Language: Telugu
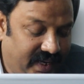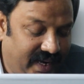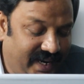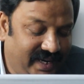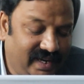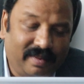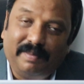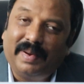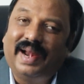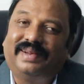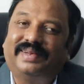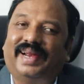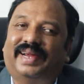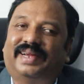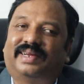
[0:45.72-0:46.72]

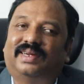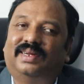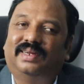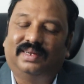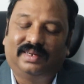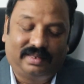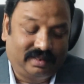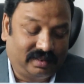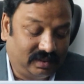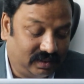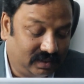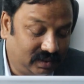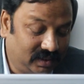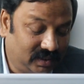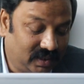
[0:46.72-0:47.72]
డైనమాటెక్
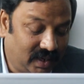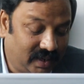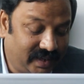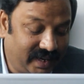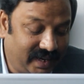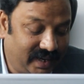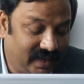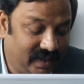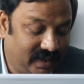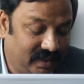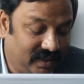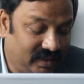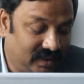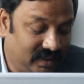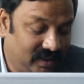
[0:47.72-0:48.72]
అంటే
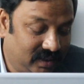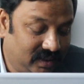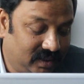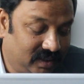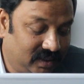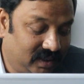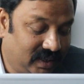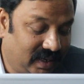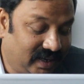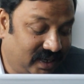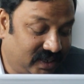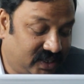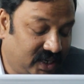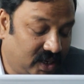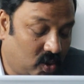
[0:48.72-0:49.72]

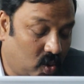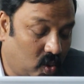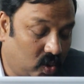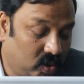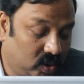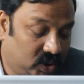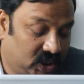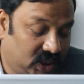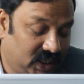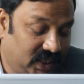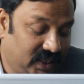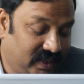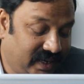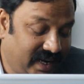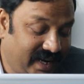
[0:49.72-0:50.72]
ఎన్ఎస్సి కోడ్ e వచ్చి
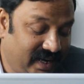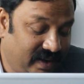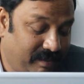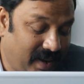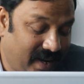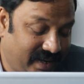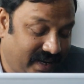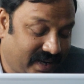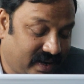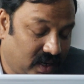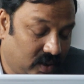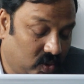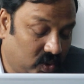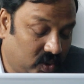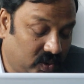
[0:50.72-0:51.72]
డైనమాటిక్
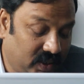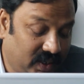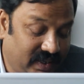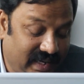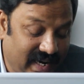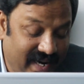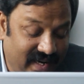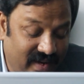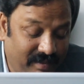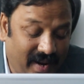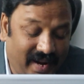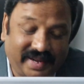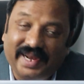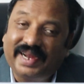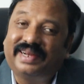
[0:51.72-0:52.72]
అని ఉంటుంది
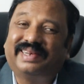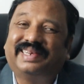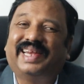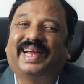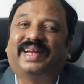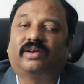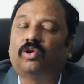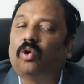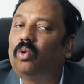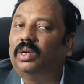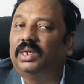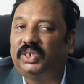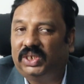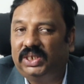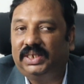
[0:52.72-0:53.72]
డైనమాటిక్
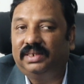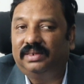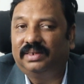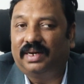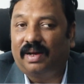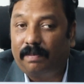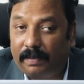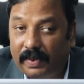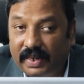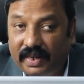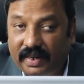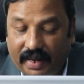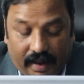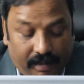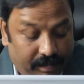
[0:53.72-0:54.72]
టెక్నాలజీ
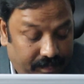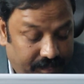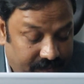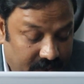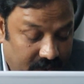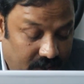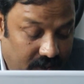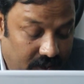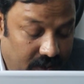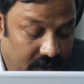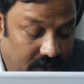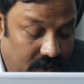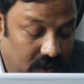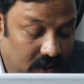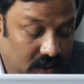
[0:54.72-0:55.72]
కంపెనీ నేమ్
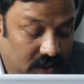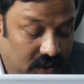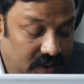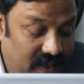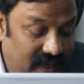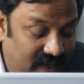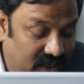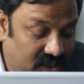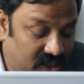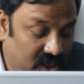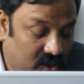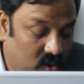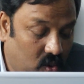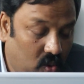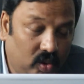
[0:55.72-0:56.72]
ఇది
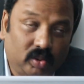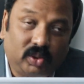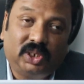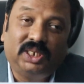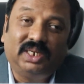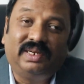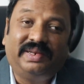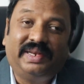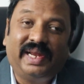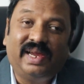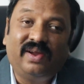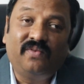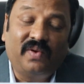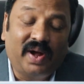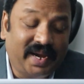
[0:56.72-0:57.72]
ఎన్ఎస్సి కోడ్ e వచ్చి
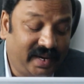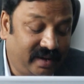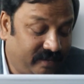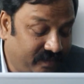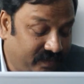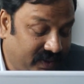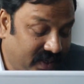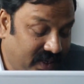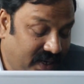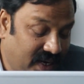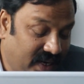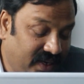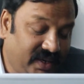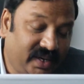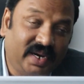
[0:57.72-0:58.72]
డివై
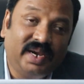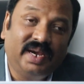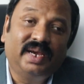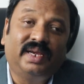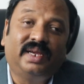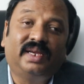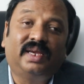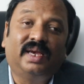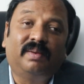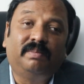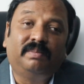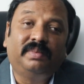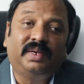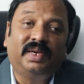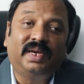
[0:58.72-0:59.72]

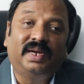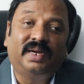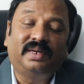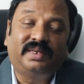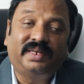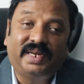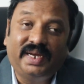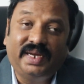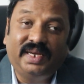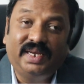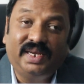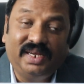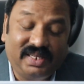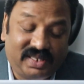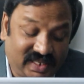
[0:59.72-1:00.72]

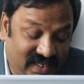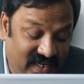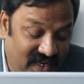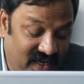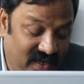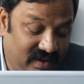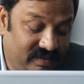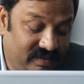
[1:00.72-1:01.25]
ఎన్ఏఎంఏటిఈసి